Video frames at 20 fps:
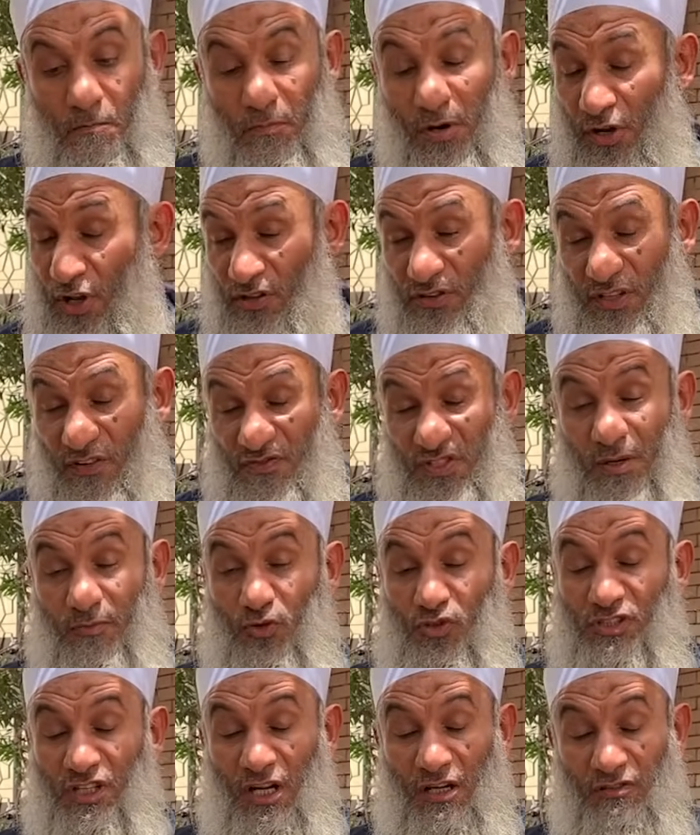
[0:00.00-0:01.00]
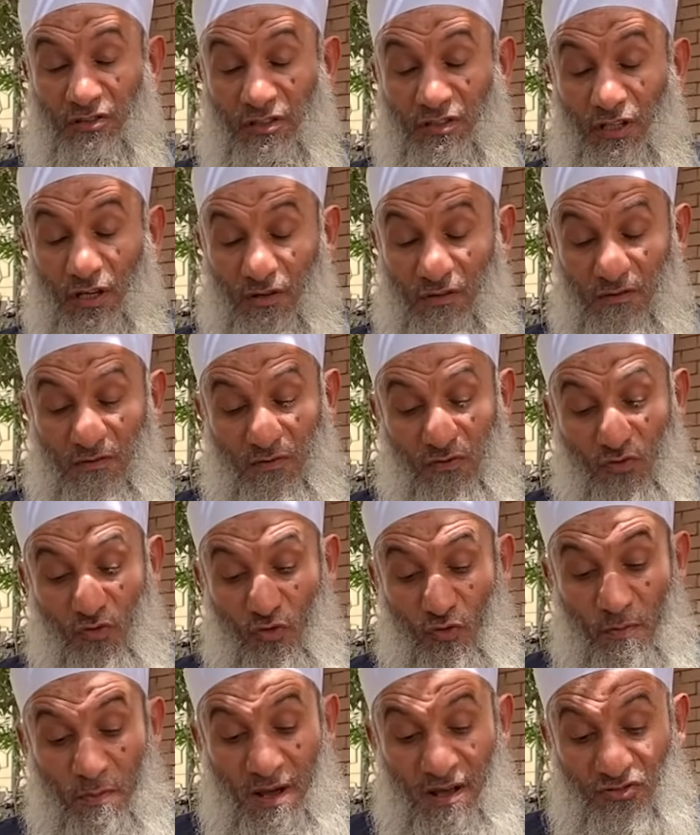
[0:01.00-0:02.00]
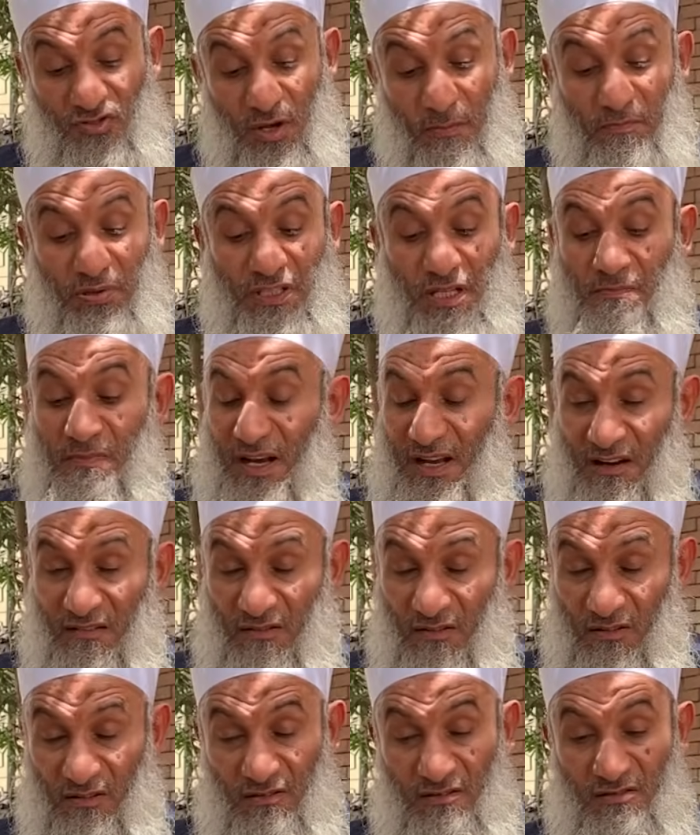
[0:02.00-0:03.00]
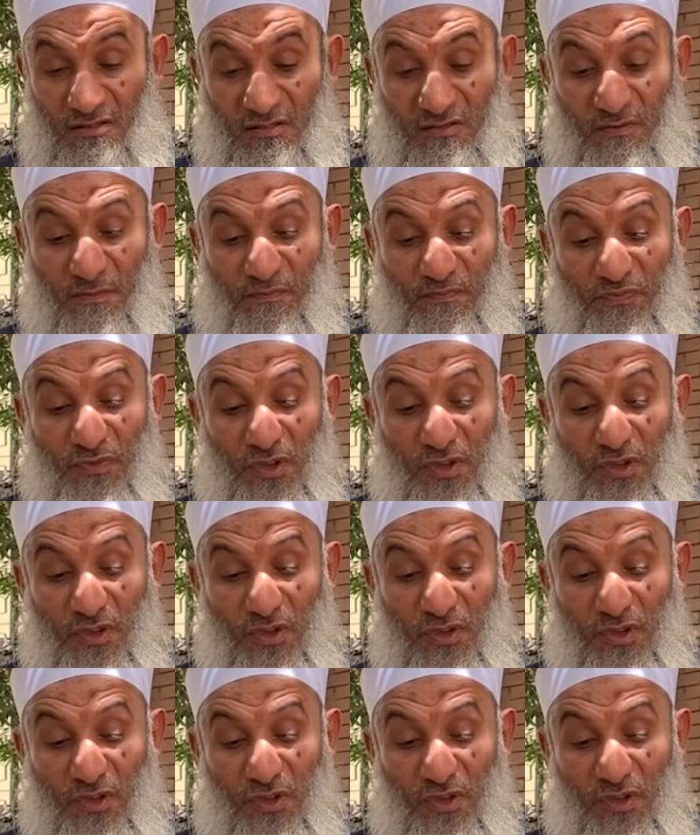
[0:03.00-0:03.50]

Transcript: بنظف زي ما قلت لحضرتك وبظبط المكان خالص